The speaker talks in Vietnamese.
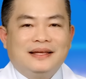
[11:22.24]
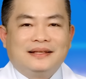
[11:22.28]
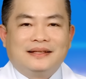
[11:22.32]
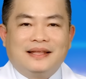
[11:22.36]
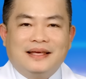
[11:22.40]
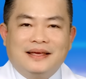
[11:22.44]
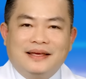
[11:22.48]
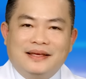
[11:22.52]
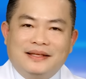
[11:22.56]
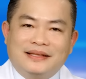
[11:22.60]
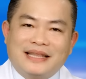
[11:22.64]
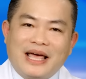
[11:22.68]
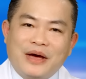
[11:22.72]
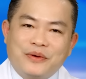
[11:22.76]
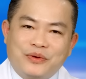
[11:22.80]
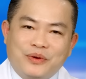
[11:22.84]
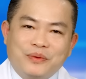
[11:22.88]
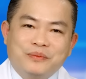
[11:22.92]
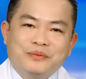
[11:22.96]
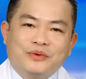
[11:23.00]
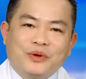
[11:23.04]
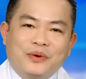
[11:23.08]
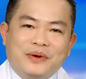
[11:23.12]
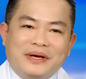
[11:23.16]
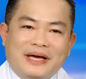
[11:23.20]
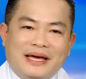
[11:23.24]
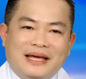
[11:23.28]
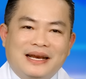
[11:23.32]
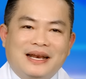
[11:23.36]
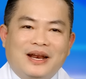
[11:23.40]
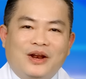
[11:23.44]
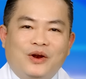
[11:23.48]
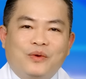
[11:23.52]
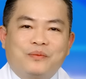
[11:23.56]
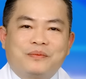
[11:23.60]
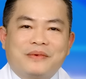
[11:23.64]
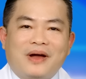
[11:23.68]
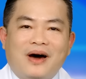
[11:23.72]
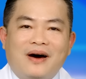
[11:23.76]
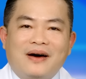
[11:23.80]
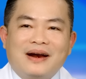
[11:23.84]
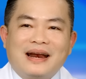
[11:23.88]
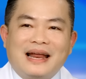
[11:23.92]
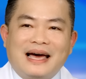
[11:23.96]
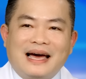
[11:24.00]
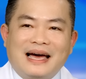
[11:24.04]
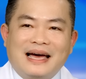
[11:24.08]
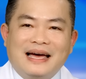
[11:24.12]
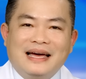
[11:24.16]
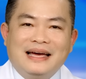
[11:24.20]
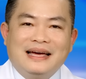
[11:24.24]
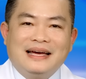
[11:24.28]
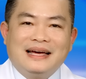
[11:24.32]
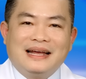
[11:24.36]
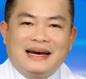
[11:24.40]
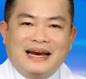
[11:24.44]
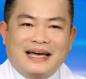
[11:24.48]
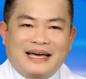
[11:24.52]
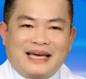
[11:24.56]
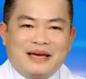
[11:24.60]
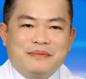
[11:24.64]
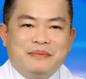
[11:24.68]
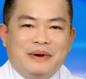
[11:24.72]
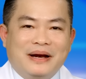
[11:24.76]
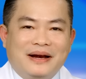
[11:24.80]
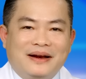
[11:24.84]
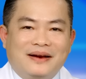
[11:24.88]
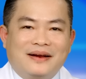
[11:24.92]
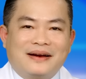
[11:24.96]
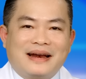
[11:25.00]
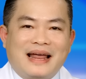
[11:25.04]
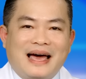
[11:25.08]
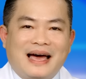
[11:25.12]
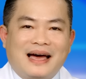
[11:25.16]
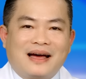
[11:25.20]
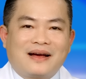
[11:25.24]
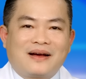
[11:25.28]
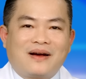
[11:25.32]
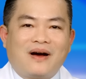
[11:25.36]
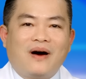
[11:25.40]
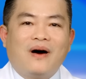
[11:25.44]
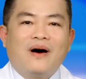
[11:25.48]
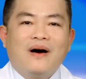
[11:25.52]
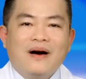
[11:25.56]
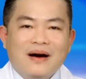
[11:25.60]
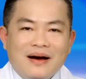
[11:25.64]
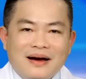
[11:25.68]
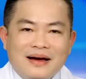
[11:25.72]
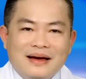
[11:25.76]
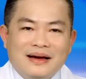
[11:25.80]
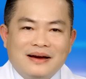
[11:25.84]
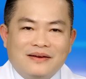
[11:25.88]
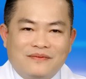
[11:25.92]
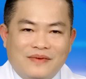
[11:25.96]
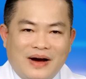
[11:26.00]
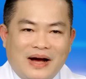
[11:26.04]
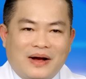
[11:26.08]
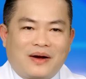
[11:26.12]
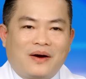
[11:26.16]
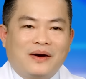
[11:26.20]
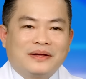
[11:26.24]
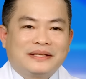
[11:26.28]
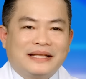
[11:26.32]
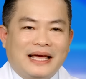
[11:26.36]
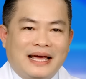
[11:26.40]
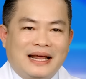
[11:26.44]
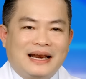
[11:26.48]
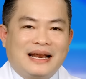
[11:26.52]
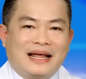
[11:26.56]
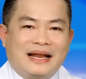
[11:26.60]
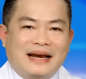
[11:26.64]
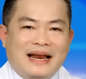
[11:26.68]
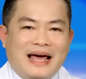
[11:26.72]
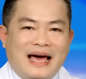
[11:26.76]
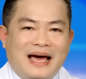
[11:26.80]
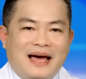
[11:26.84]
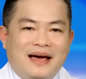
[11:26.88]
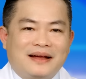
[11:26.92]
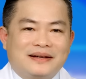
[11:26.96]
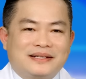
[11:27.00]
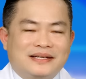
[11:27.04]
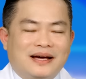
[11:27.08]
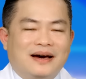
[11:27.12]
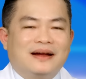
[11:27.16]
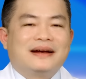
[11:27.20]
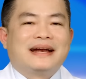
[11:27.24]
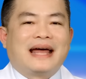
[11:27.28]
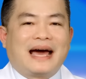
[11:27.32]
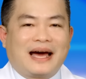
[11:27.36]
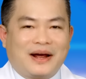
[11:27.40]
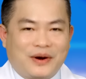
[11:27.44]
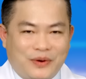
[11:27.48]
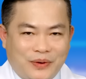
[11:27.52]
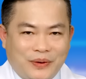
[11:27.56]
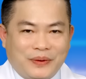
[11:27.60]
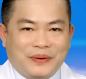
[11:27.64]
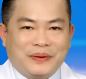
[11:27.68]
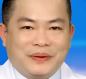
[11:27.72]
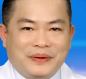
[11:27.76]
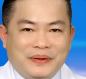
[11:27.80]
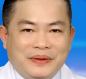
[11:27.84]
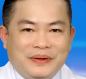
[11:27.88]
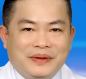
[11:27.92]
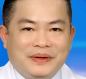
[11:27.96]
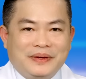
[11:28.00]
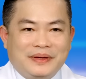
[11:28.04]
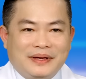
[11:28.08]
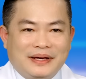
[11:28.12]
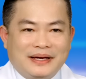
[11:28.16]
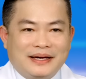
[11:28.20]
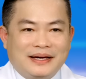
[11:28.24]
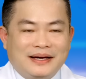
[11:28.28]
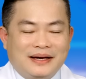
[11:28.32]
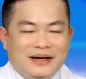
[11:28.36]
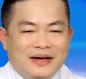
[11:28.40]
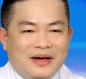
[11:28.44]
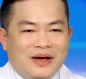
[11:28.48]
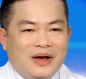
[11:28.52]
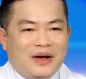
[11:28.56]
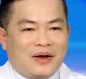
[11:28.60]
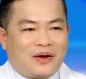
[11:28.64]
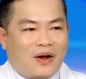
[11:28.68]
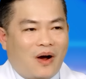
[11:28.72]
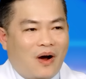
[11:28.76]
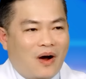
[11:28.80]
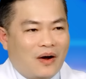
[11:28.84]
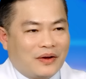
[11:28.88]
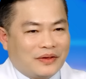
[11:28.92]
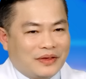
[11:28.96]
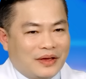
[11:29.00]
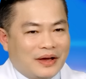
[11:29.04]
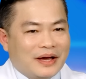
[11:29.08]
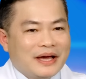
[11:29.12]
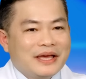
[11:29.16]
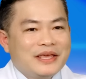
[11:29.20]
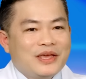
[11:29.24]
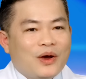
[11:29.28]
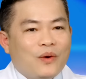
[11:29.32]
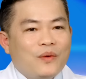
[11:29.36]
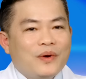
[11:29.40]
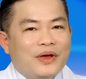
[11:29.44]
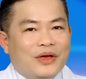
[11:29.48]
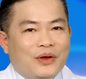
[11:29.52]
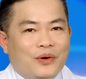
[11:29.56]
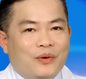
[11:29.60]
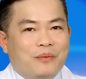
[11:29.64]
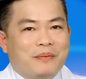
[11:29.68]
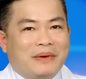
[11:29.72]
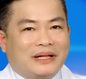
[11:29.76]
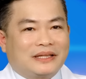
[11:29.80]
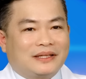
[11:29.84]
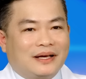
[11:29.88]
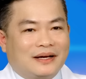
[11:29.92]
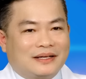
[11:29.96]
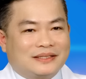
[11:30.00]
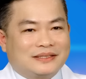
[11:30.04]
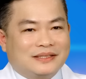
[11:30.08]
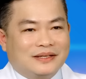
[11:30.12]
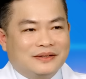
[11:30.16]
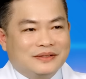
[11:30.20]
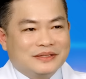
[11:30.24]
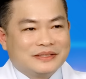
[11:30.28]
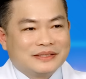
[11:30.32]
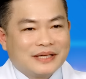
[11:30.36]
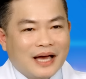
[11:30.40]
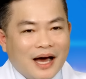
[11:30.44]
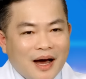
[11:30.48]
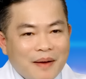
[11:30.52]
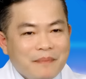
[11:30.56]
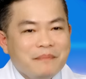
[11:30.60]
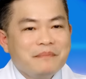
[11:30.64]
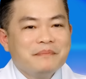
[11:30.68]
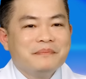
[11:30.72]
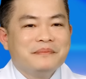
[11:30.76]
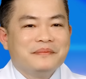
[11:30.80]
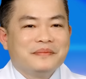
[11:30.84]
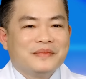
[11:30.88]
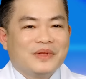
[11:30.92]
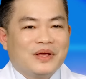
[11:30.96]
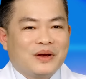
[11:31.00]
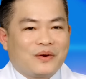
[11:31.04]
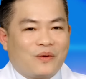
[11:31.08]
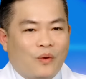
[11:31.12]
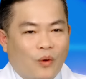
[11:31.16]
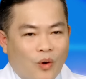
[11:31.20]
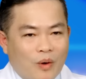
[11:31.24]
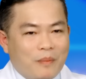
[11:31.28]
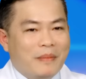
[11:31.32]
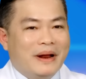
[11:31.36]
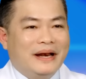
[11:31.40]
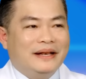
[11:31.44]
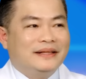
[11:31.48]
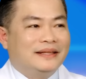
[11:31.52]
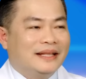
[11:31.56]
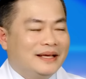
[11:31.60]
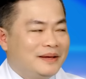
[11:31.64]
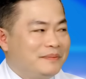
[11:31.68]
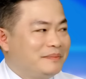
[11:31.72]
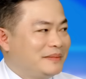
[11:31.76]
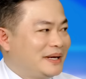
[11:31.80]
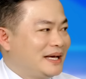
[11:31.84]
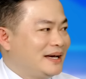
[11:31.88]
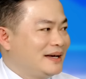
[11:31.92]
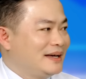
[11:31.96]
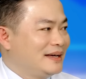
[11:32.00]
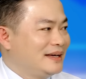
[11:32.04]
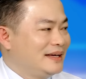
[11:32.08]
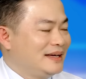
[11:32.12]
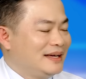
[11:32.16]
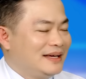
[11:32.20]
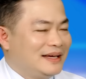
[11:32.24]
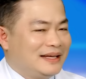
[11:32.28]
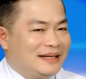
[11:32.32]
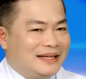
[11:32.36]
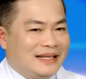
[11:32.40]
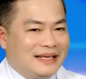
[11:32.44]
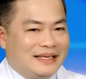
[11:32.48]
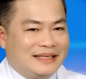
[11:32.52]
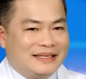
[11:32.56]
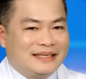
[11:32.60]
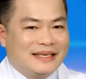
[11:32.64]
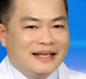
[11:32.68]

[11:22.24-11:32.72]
thì theo chúng tôi nghĩ là lúc đó là cái bệnh nó đã có và có thể là đã trở nặng rồi. Còn những cái dấu hiệu mà thật sự sớm của bệnh tim đó thì